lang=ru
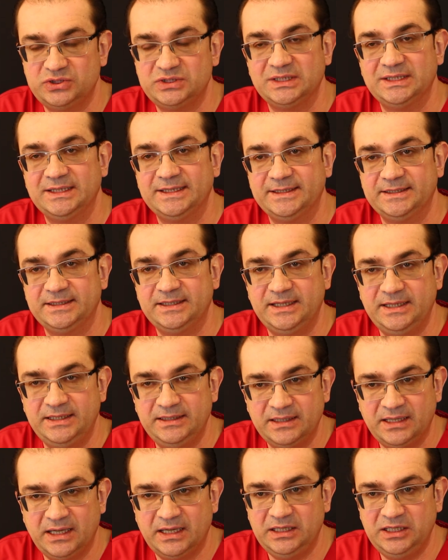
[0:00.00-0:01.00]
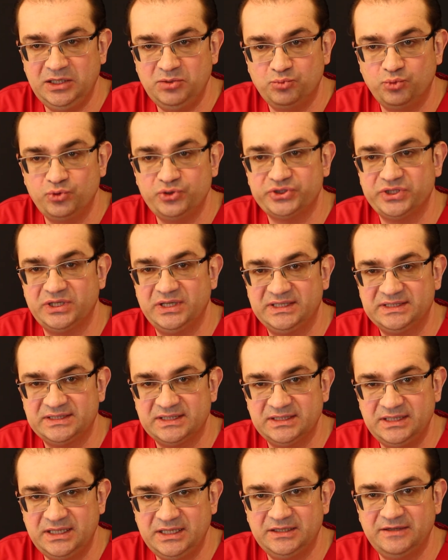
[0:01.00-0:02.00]
есть длина импульса
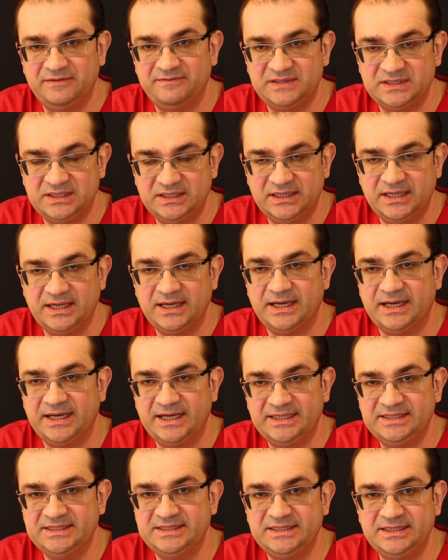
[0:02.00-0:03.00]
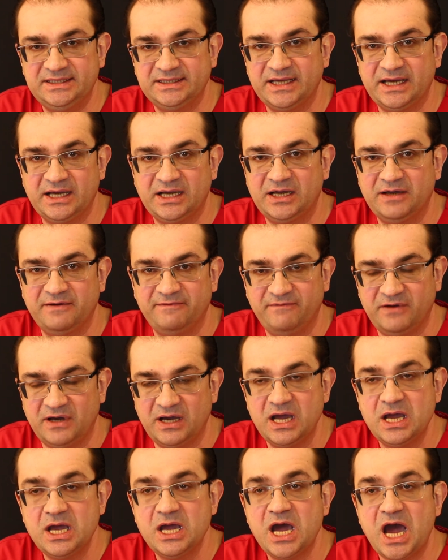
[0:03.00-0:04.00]
Александрита всегда
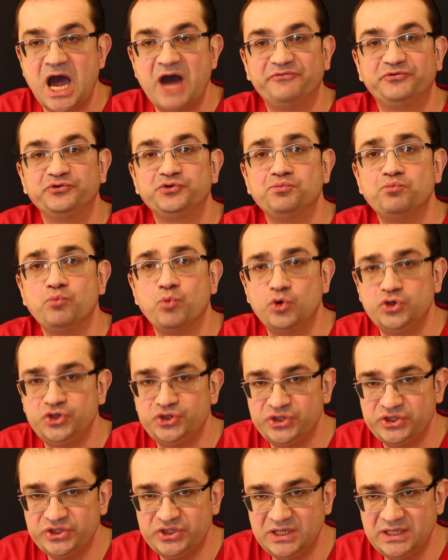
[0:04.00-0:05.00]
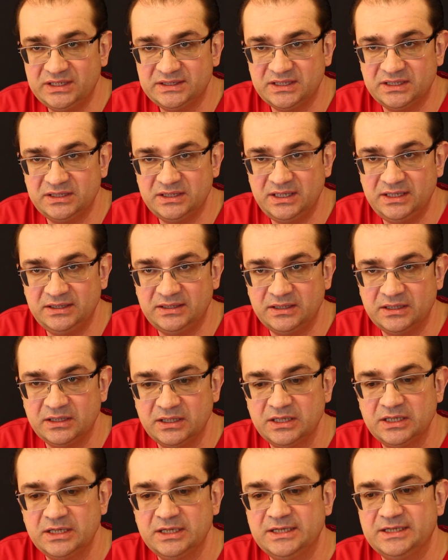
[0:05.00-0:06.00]
одинакова. А вот мощность Александрита
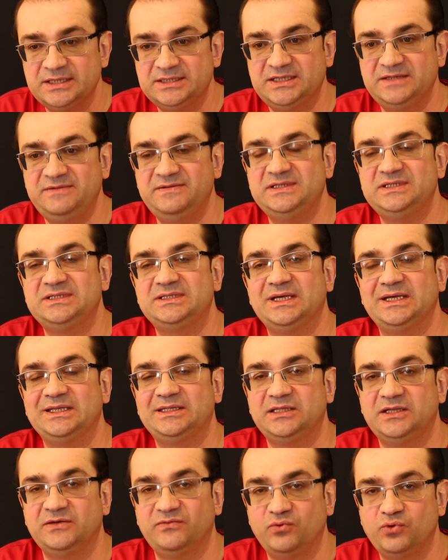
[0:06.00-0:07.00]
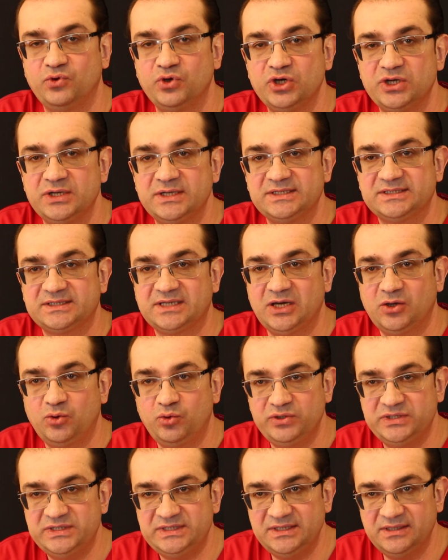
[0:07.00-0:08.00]
зависит от того, с
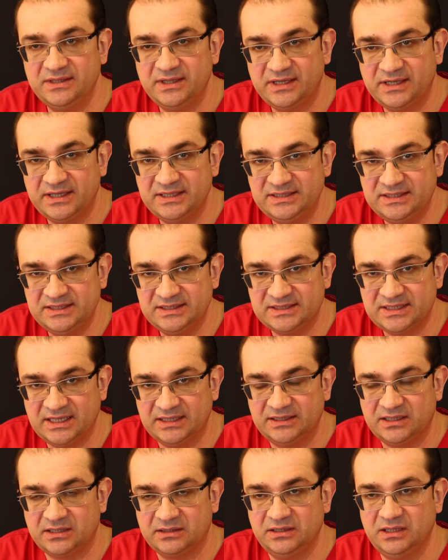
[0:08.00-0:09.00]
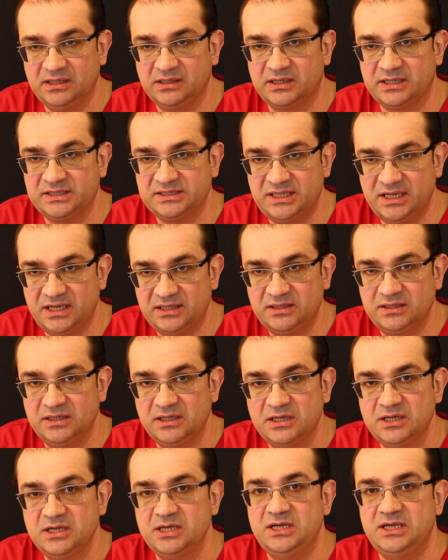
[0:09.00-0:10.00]
какой силой конденсатор дал разряд
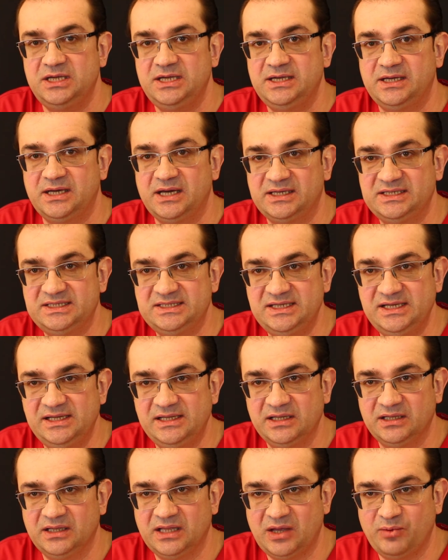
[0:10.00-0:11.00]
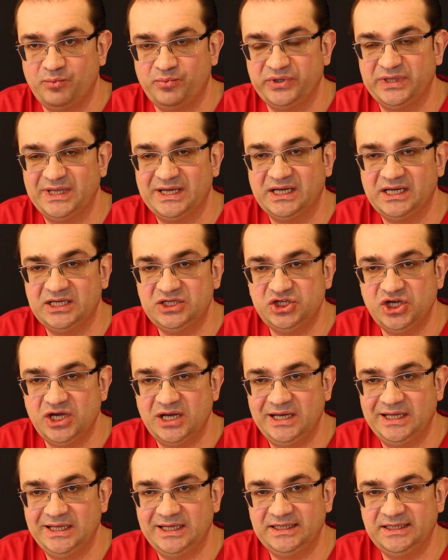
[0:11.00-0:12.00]
и как сильно лампы
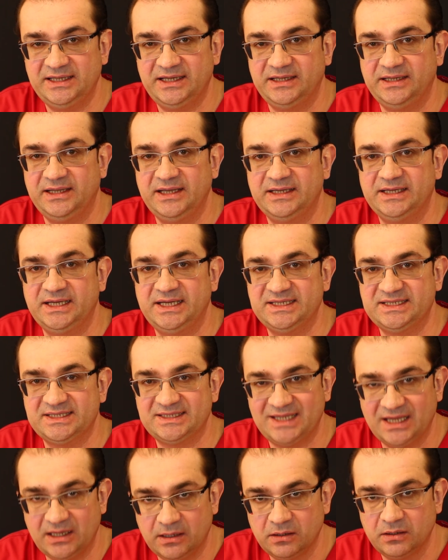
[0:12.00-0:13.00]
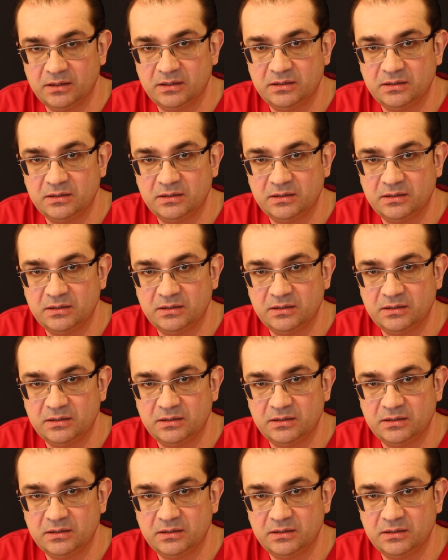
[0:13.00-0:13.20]
накачали энергии кристалл.